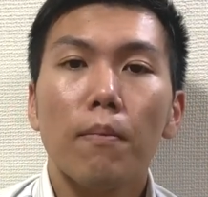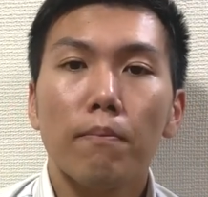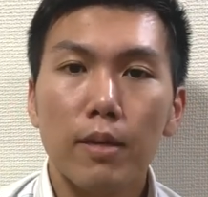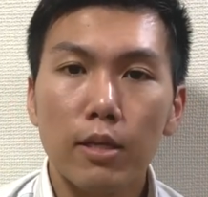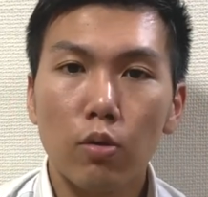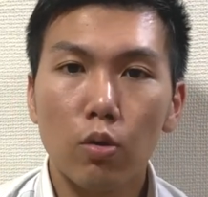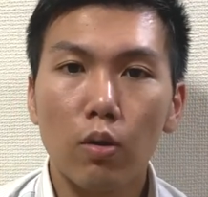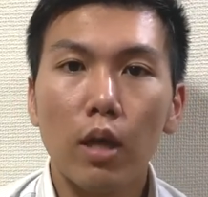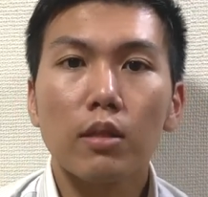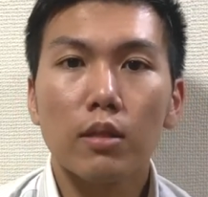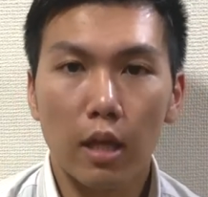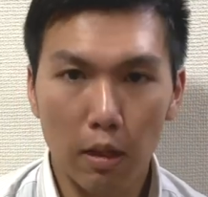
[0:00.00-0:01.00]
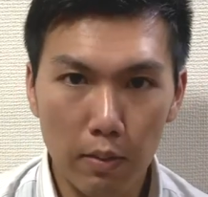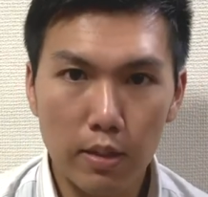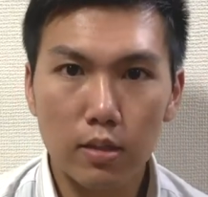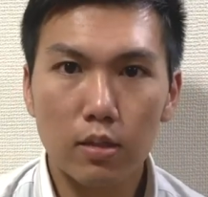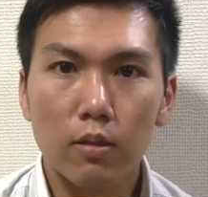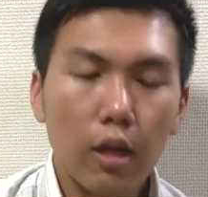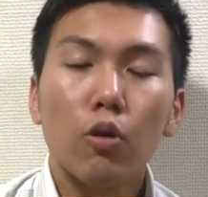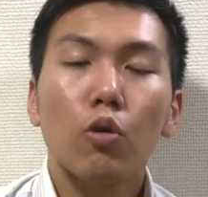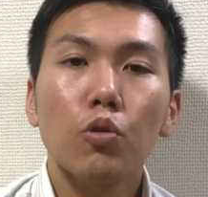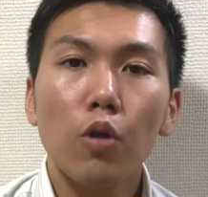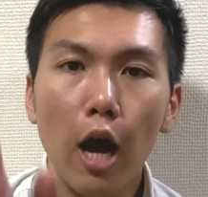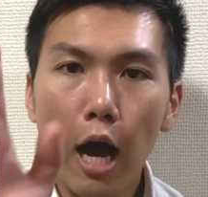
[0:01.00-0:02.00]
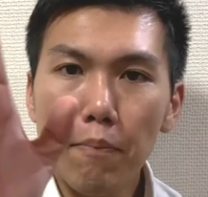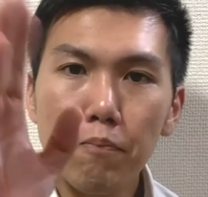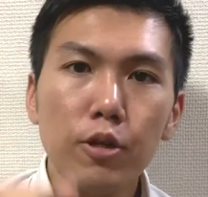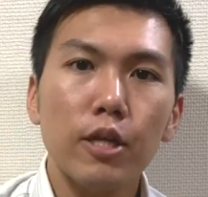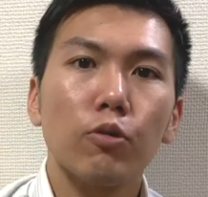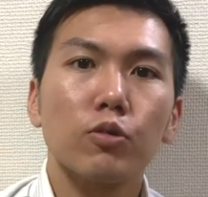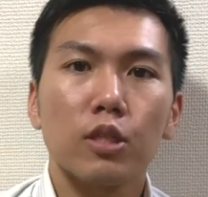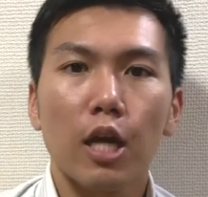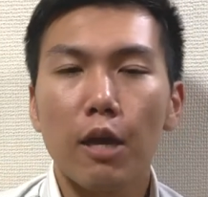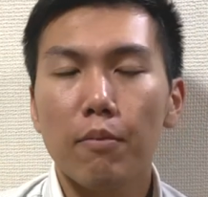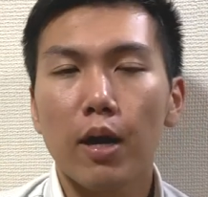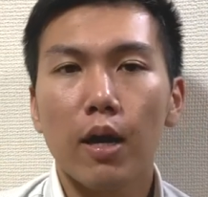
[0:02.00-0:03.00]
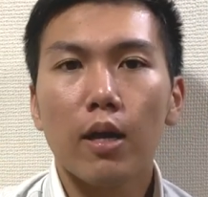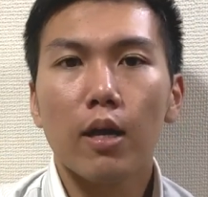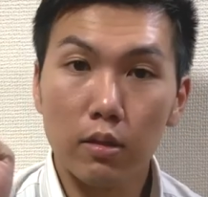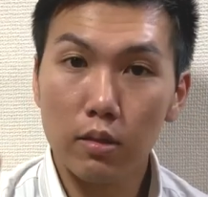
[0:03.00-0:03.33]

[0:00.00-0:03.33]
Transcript: 見ることができますこのアプリを使えば